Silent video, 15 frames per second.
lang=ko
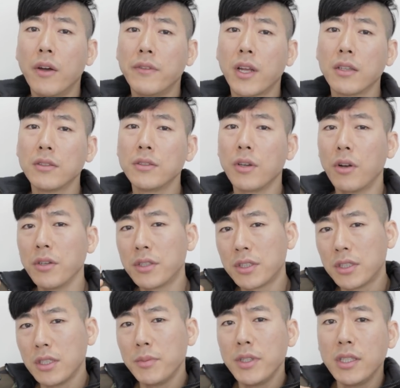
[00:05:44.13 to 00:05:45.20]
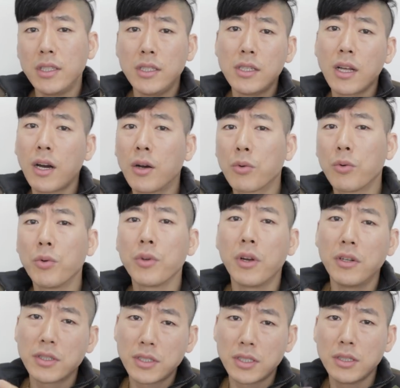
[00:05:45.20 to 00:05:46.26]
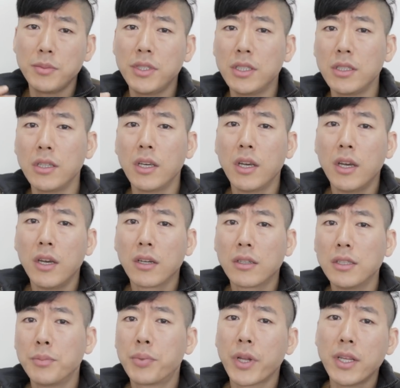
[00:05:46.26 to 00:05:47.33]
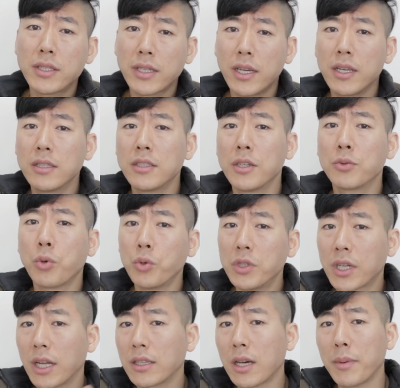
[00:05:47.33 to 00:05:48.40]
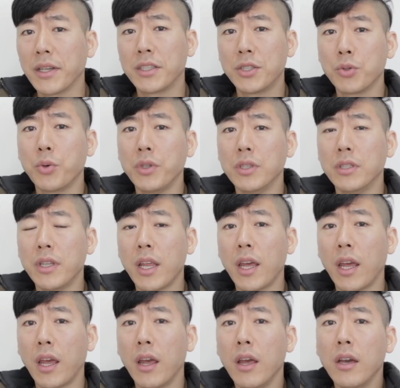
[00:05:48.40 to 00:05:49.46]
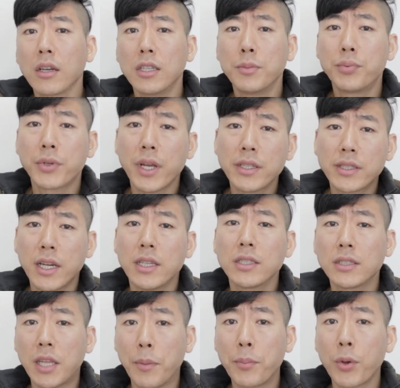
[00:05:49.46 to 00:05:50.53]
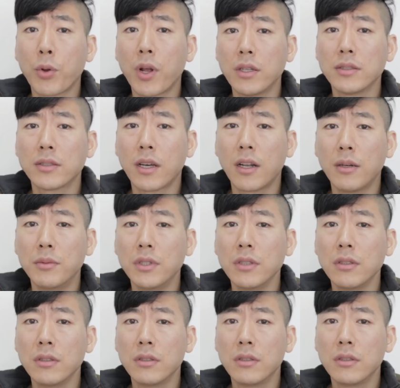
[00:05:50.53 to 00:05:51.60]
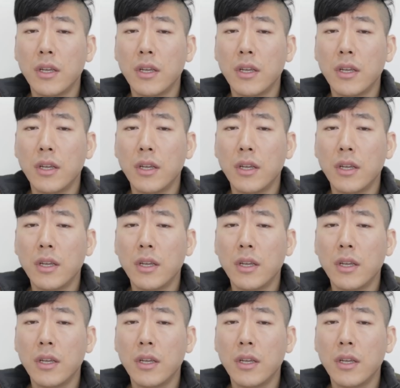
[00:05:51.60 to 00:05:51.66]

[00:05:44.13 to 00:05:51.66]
나는 열심히 일하고 열심히 그 프랜차이즈에 돈을 갖다 바치고 있는데 그 프랜차이즈 대표라는 사람은